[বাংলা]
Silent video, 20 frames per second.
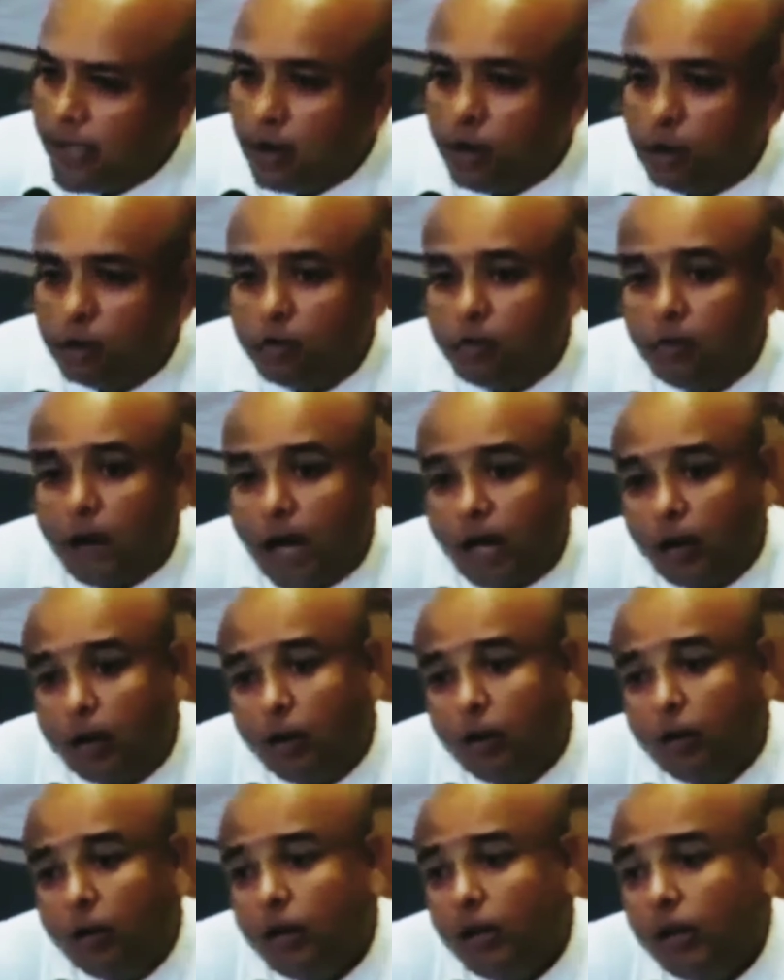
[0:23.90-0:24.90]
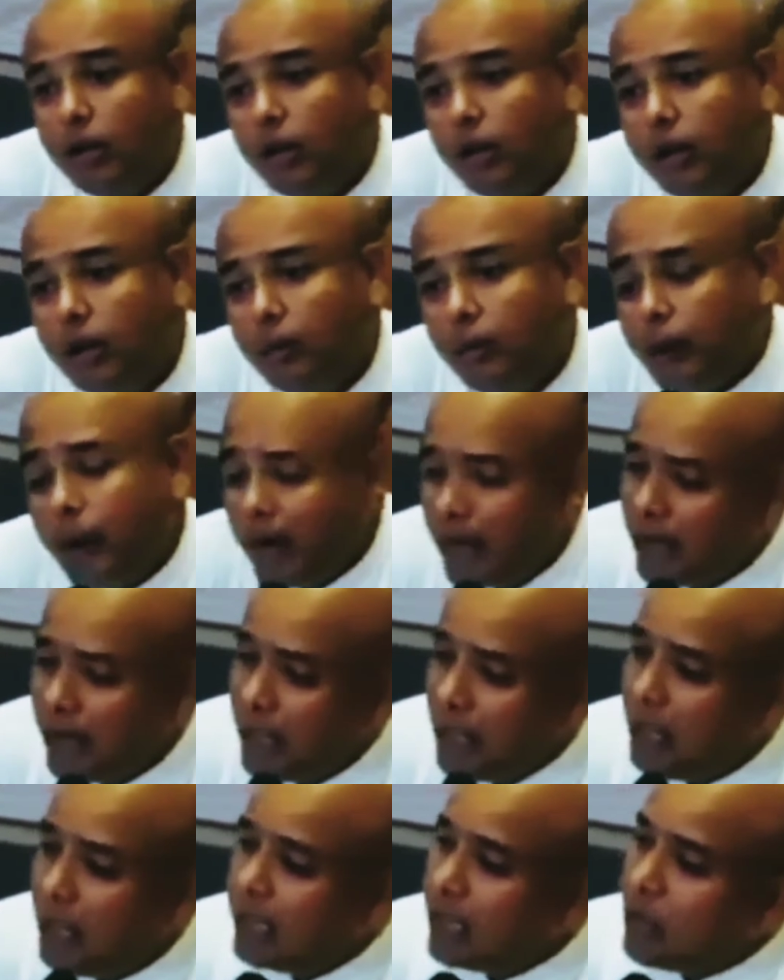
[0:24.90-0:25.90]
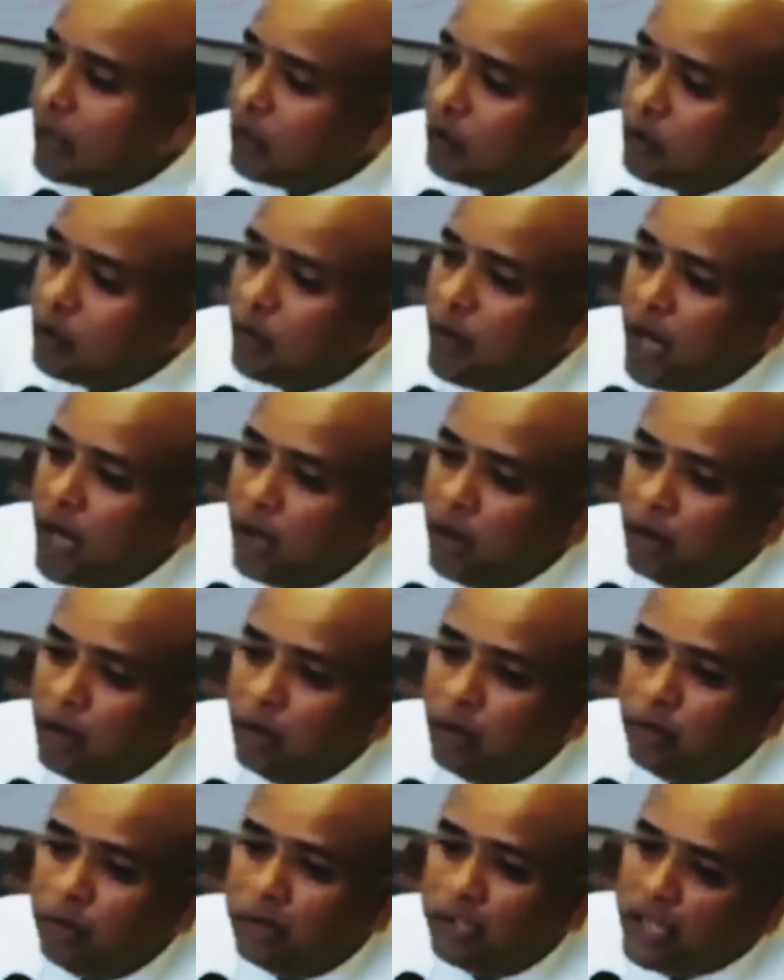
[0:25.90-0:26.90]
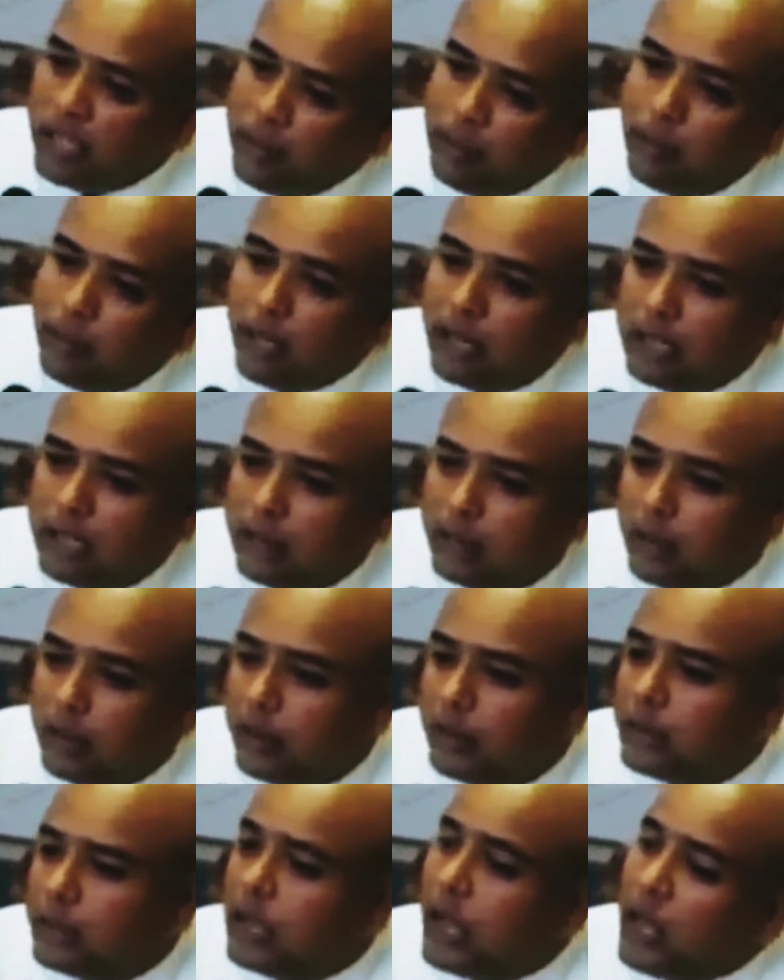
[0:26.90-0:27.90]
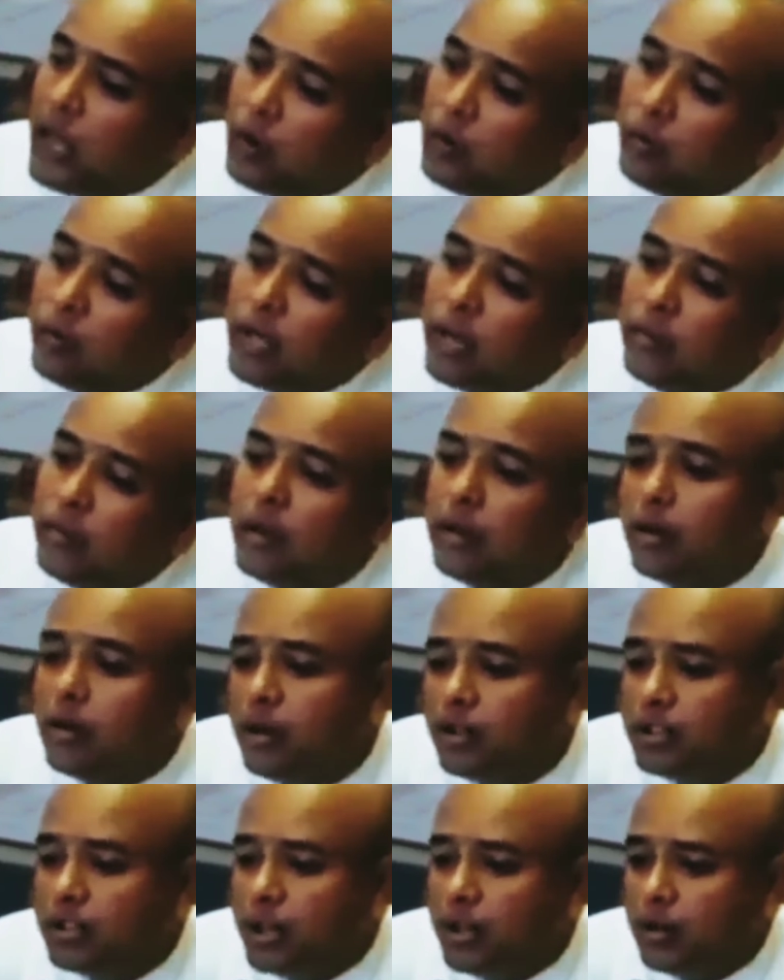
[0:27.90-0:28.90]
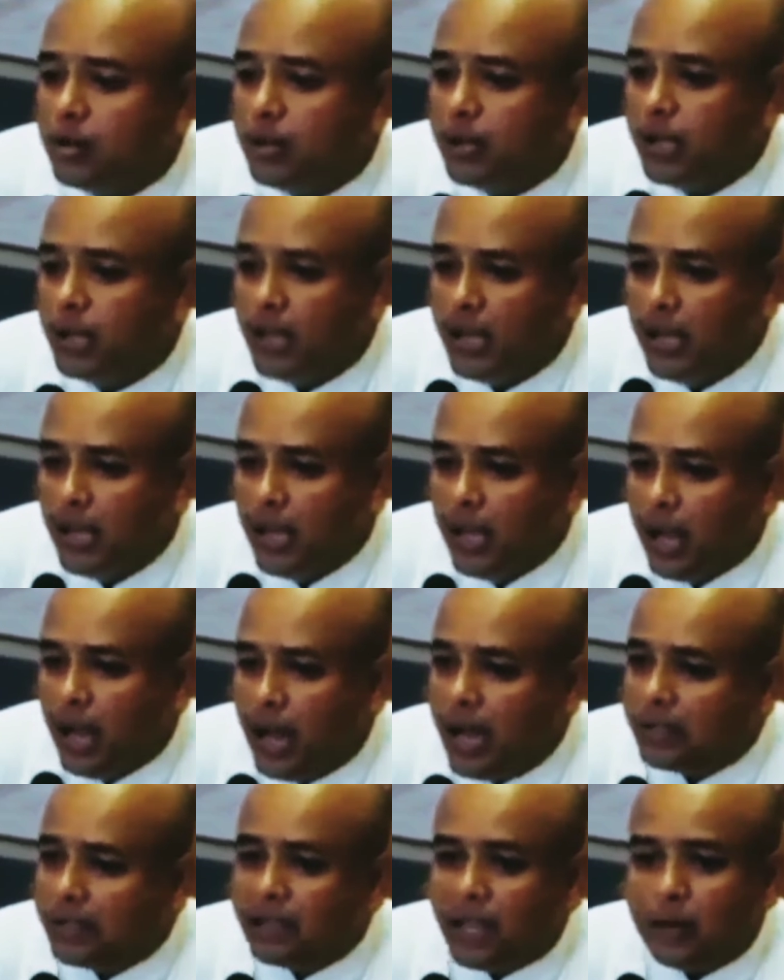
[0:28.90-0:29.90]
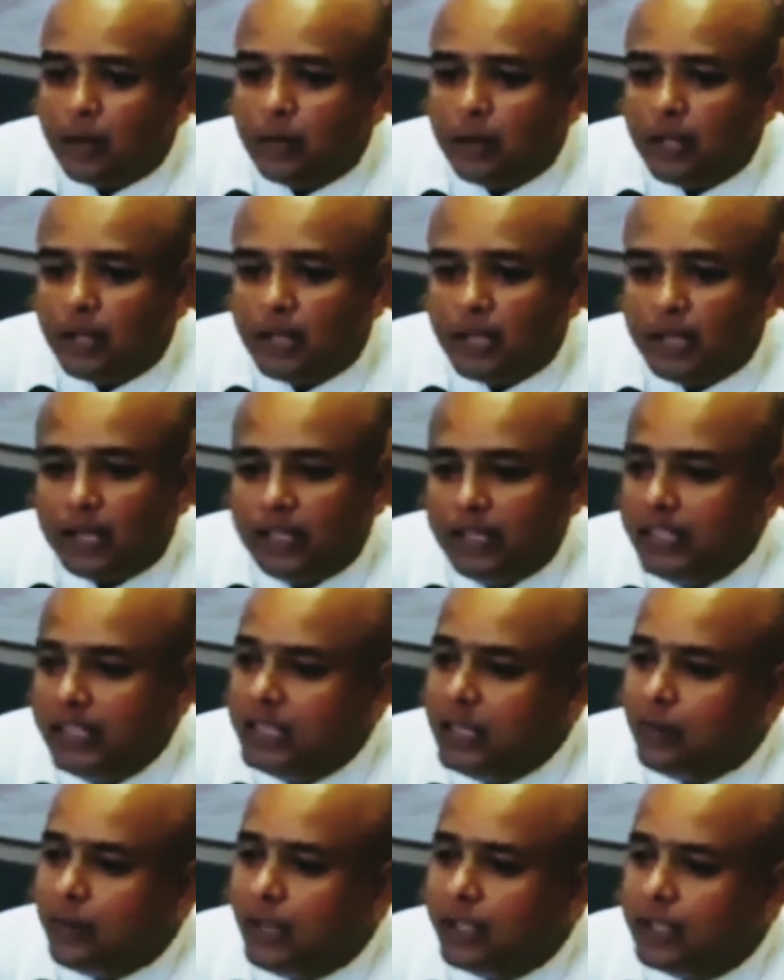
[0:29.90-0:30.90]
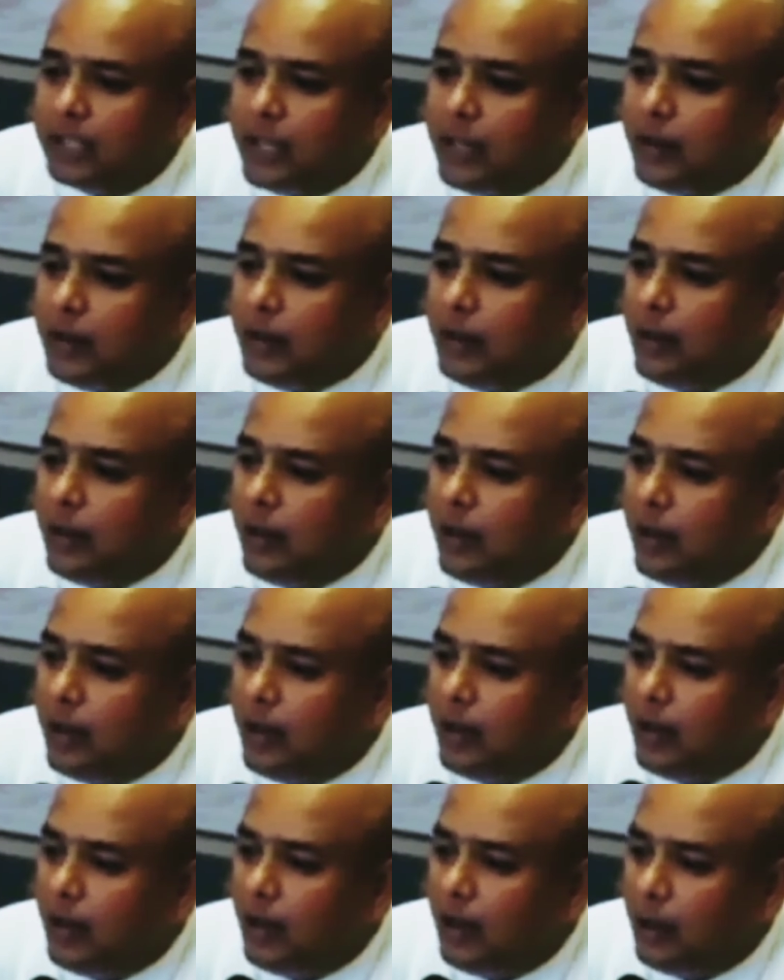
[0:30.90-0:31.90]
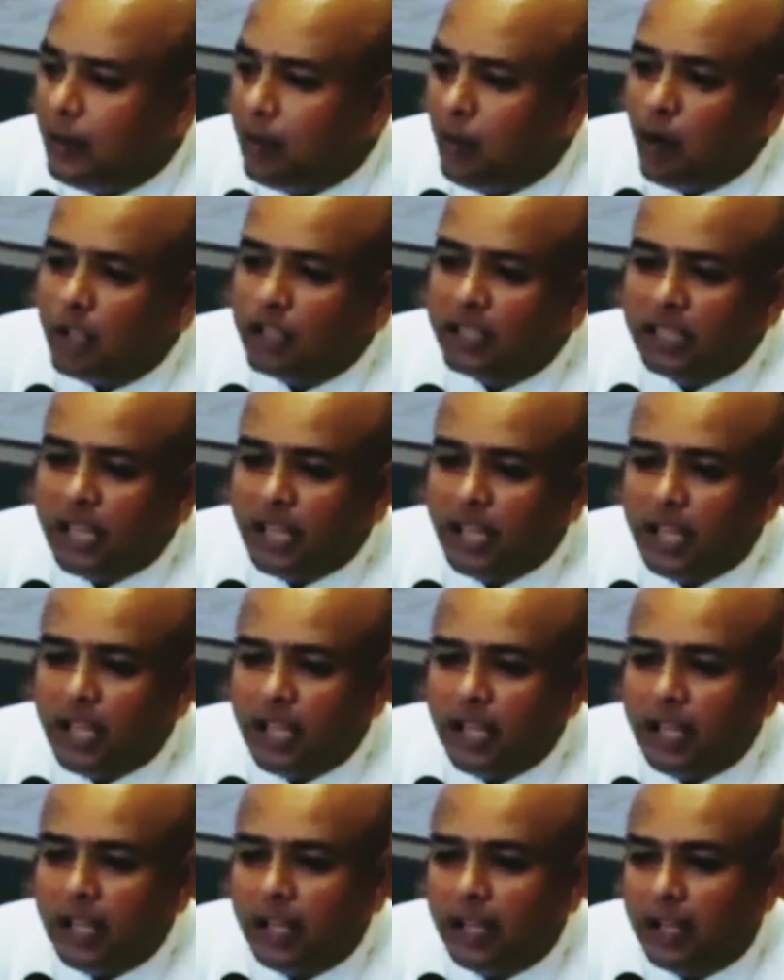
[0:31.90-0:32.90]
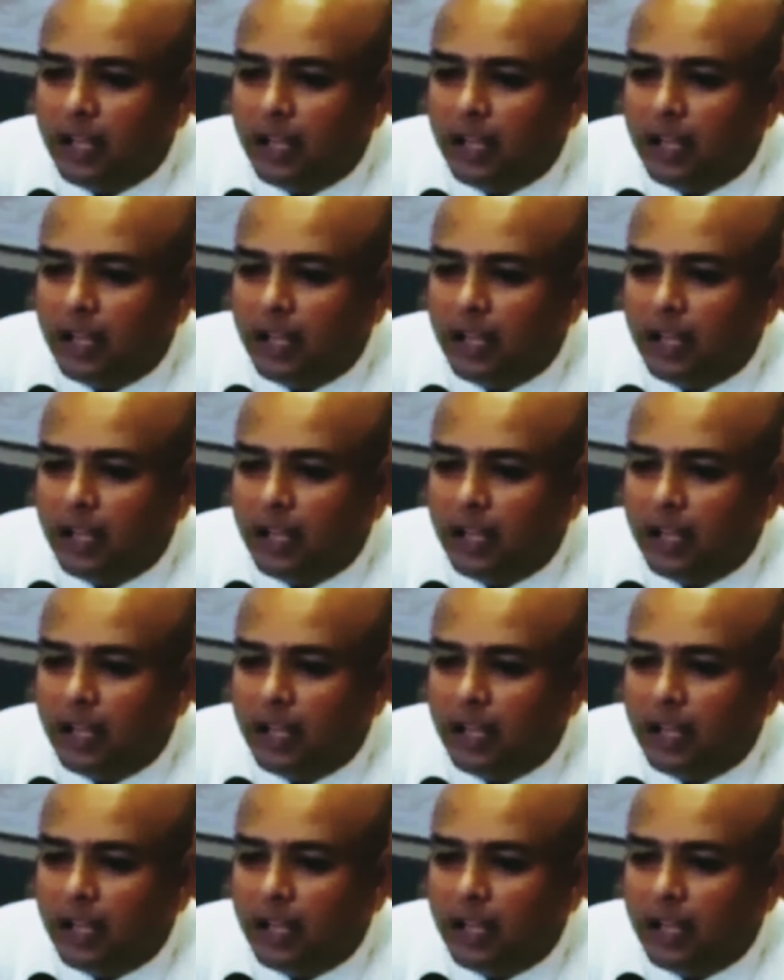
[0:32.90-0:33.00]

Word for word: কে কত ভালো প্যান্ডেল কে কত ভালো থিম বানাতে পারবে তার উপরে আমরা খরচা করি আর তারপরে কি ডিজে বাজিয়ে মদ খেয়ে